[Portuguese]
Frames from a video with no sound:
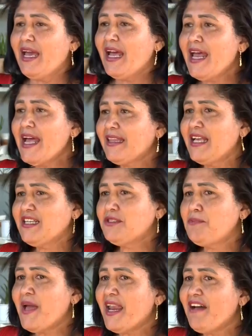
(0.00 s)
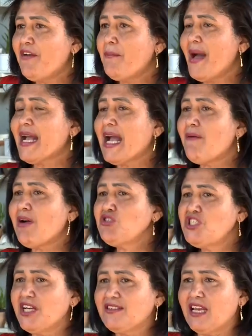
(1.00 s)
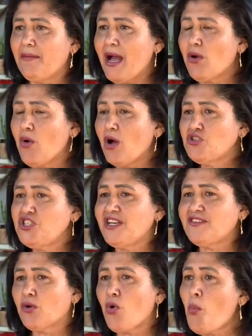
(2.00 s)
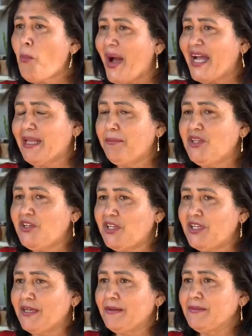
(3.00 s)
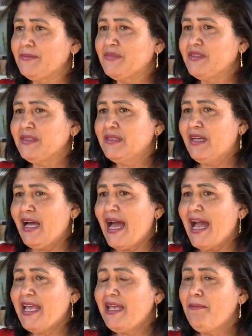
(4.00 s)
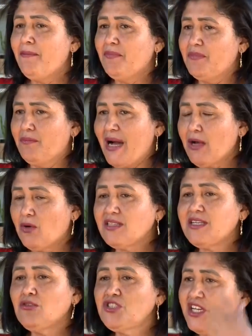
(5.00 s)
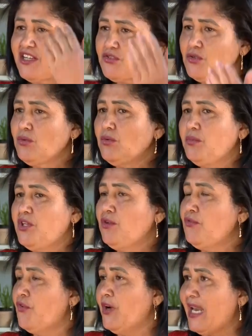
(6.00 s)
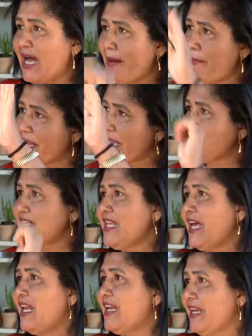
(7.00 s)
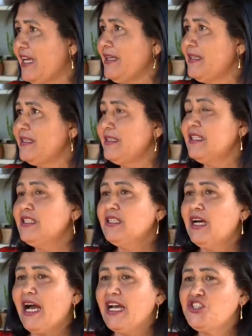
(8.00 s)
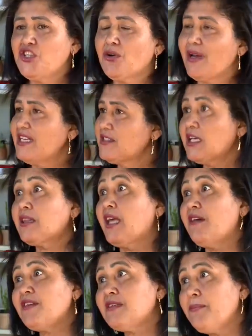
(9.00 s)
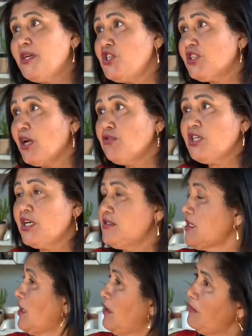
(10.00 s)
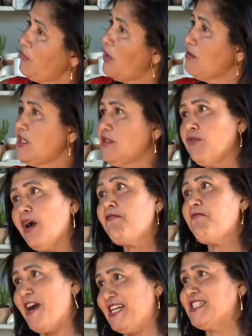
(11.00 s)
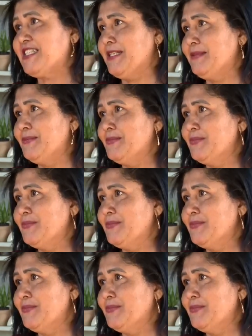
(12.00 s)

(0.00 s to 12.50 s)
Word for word: Ela é, tem que esperar, vamos marcar uma audiência. Ela marcou uma audiência com o pai da menina. Aí marcou essa audiência, o menino foi lá para casa dela, né? Aí chegou lá e disse que teve essa bendita audiência, que não foi audiência, foi uma farsa.